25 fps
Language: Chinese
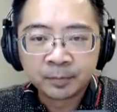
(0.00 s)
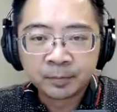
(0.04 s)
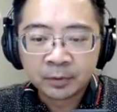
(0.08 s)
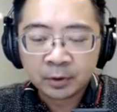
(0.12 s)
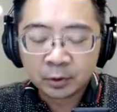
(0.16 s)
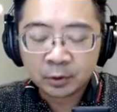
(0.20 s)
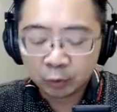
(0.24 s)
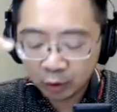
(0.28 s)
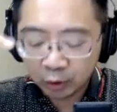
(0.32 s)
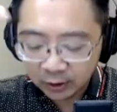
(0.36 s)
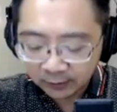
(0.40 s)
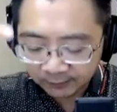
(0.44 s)

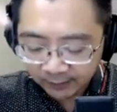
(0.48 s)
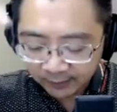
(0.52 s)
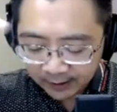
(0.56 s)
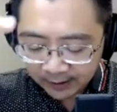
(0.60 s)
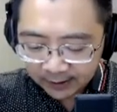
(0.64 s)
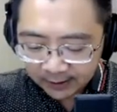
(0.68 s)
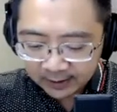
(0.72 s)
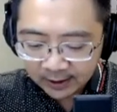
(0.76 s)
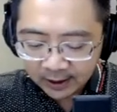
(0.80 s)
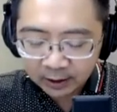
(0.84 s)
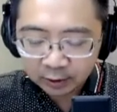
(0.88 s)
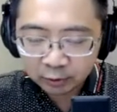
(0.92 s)
如果你放在
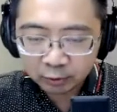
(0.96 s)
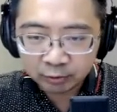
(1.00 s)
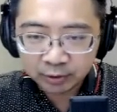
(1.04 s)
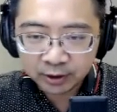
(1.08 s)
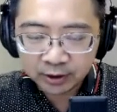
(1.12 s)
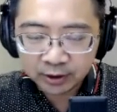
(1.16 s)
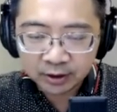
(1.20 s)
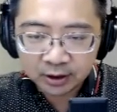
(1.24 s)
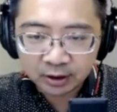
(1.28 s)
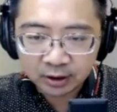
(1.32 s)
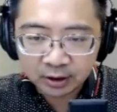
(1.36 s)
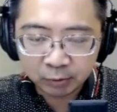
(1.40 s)
以太主
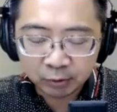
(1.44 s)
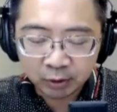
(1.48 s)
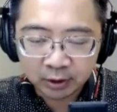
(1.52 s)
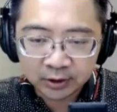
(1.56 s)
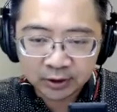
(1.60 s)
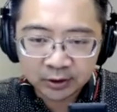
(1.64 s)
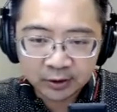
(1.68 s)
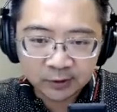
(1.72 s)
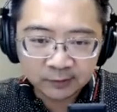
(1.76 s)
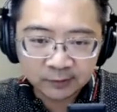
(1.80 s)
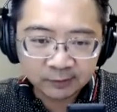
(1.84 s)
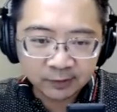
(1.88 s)
链上，不管
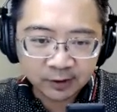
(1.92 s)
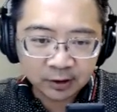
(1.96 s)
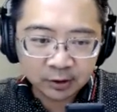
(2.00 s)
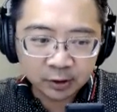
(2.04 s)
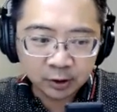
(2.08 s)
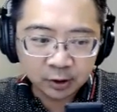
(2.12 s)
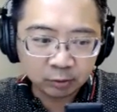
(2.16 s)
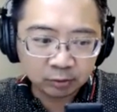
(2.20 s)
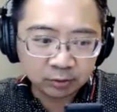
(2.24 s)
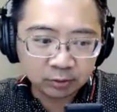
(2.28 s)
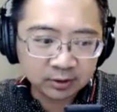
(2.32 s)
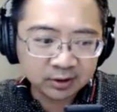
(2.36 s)
是你放在
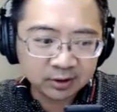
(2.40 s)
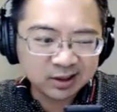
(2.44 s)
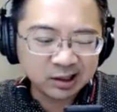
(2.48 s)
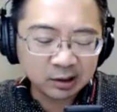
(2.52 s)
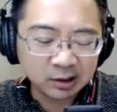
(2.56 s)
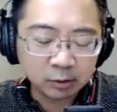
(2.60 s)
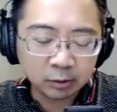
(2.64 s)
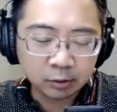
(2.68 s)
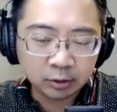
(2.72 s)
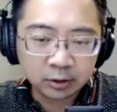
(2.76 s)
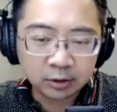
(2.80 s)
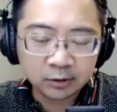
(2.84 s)
Node
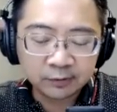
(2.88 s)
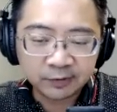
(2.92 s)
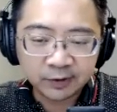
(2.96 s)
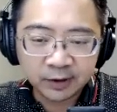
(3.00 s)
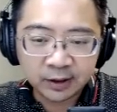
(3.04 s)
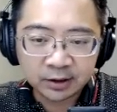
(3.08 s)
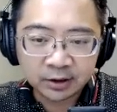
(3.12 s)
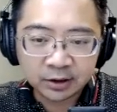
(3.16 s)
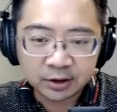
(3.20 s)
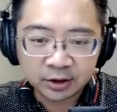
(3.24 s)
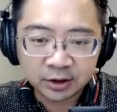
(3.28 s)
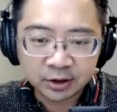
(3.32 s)
上，或者是放
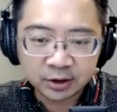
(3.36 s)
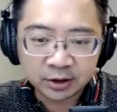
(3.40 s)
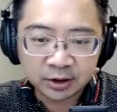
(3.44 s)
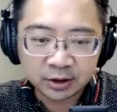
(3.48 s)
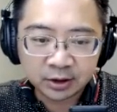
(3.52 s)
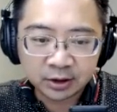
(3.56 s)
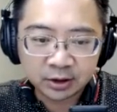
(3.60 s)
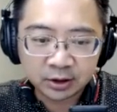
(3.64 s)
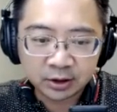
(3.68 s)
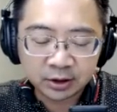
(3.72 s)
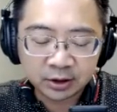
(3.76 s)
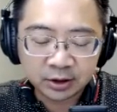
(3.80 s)
在自
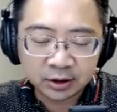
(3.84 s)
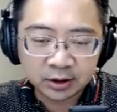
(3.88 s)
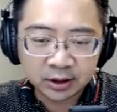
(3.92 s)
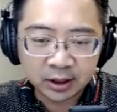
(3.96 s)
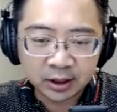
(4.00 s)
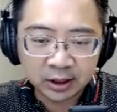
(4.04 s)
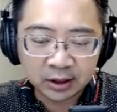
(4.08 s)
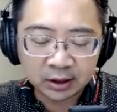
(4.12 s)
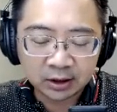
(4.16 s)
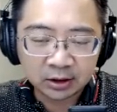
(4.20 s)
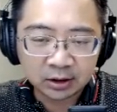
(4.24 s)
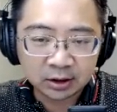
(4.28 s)
己其
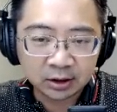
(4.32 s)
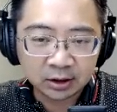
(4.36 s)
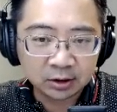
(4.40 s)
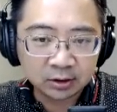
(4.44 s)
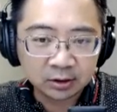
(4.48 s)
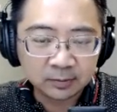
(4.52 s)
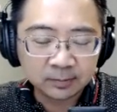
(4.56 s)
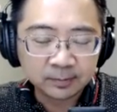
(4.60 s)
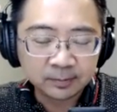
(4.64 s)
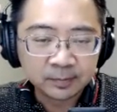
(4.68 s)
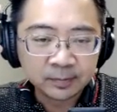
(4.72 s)
他的